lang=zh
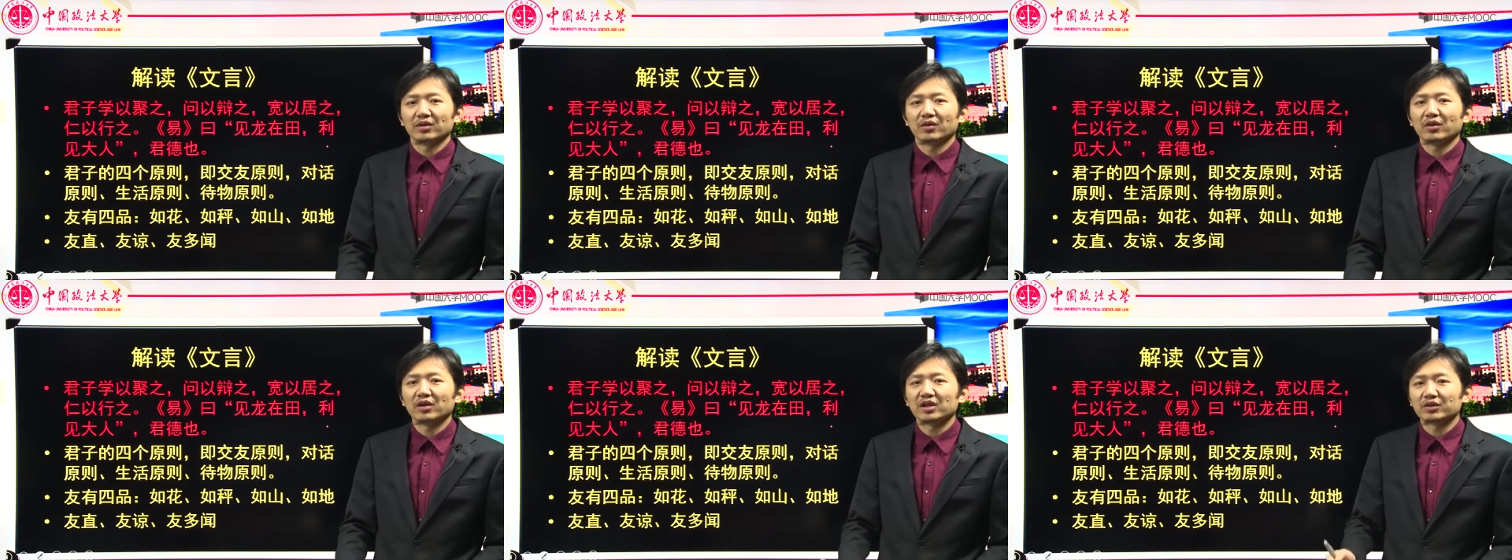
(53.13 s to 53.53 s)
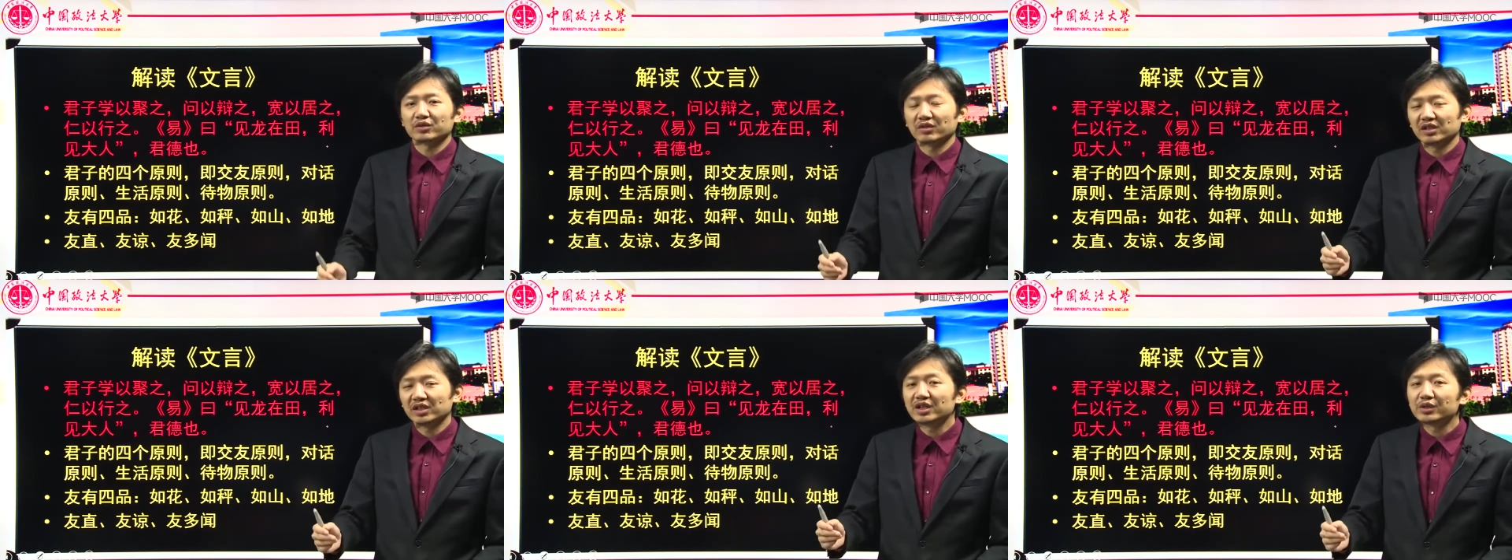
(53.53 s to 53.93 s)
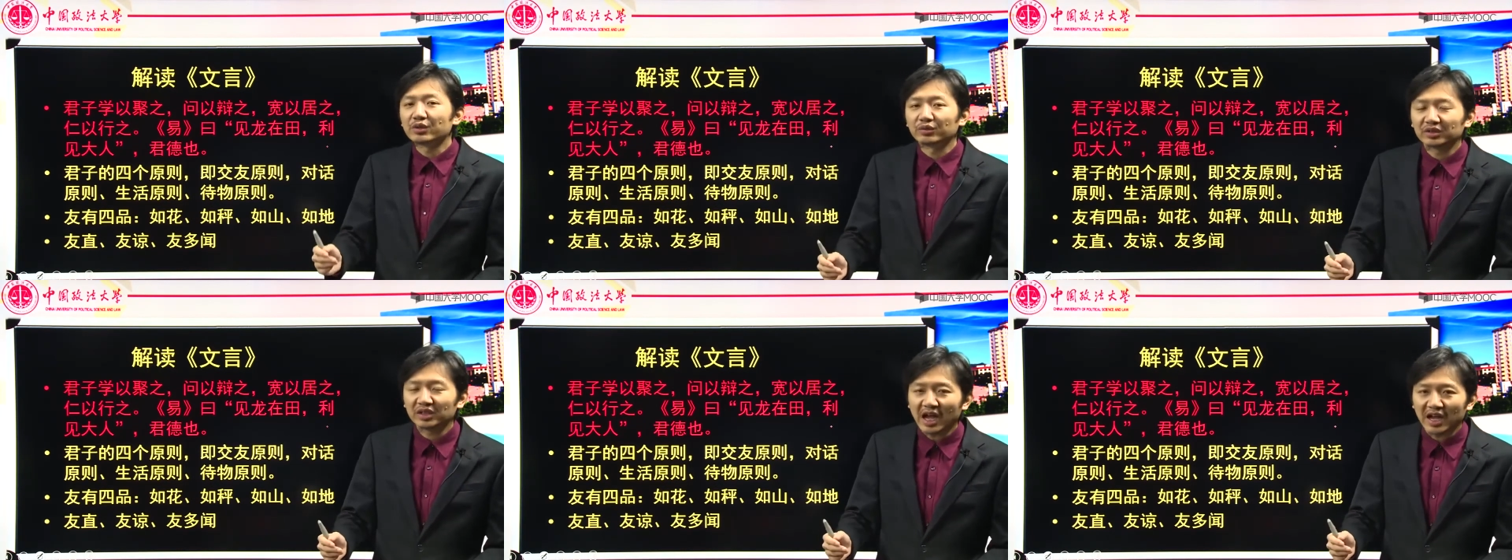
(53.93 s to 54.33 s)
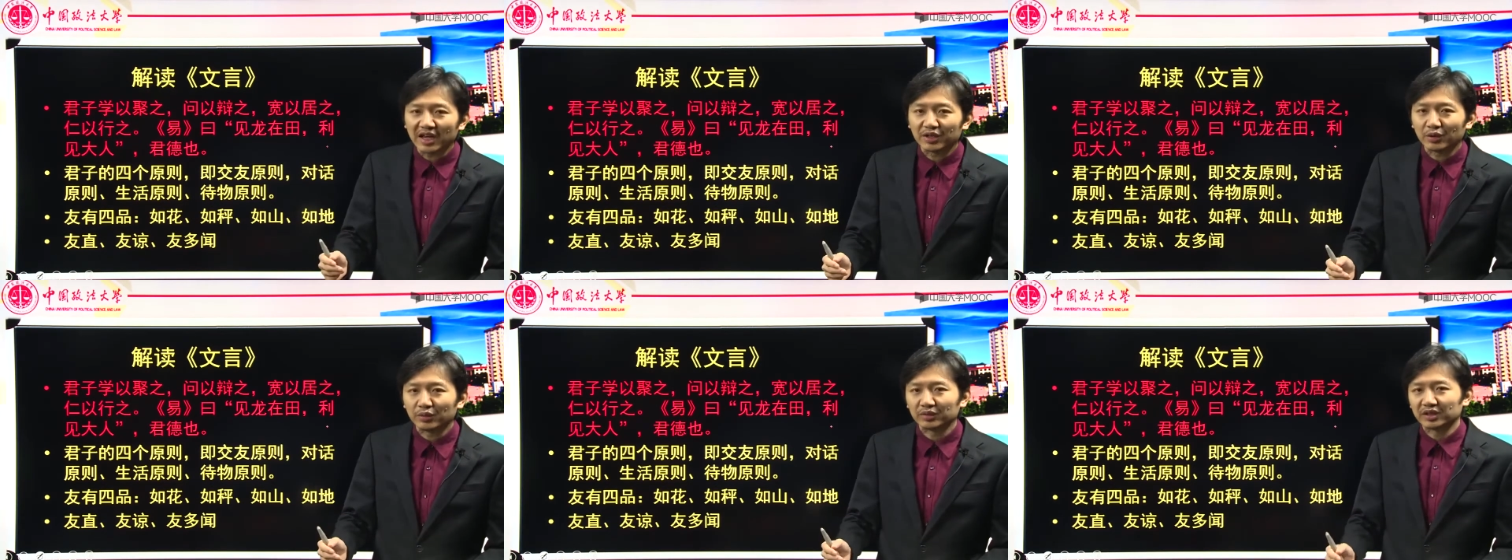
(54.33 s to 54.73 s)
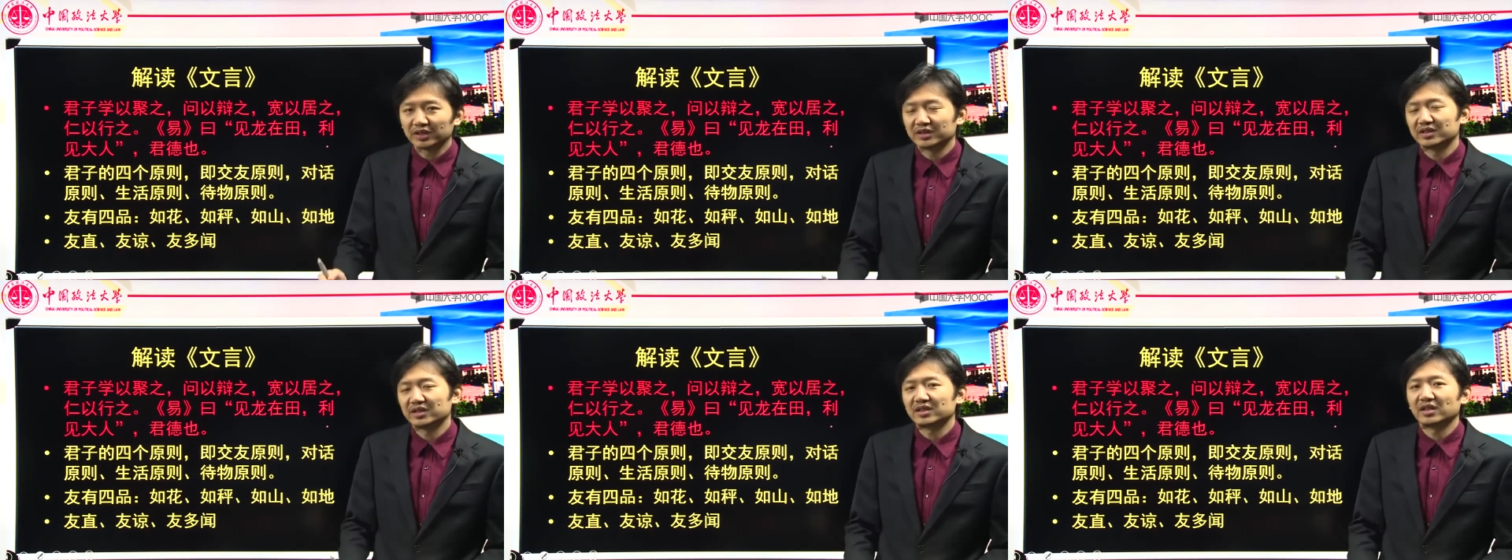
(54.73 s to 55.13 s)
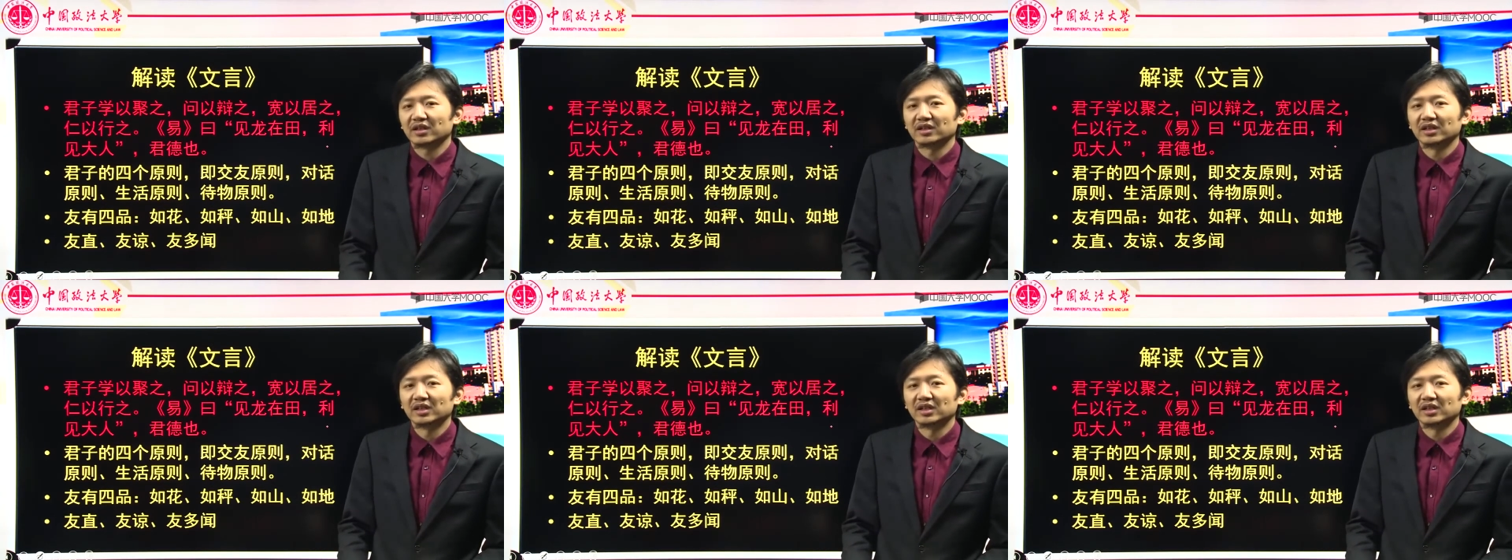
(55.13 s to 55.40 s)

或者说是一种大一统的思想，